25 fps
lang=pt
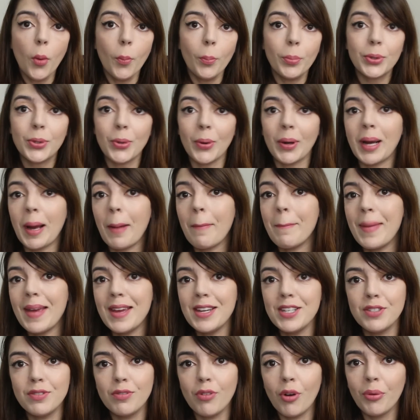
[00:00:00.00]
porque eu
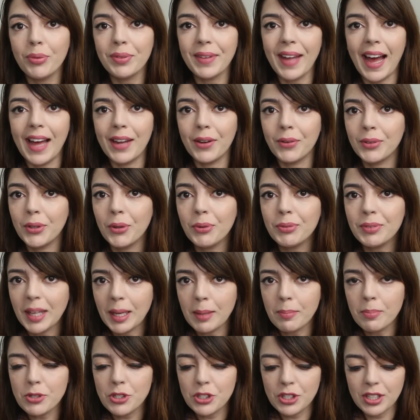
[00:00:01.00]
acabei de voltar, não deu
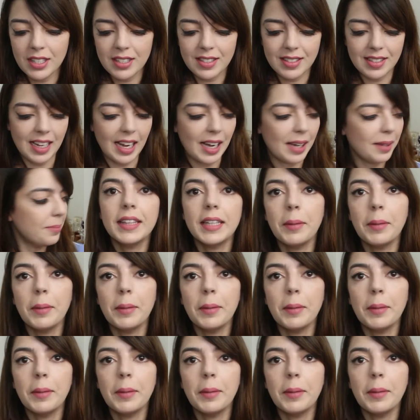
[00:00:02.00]
tempo de testar.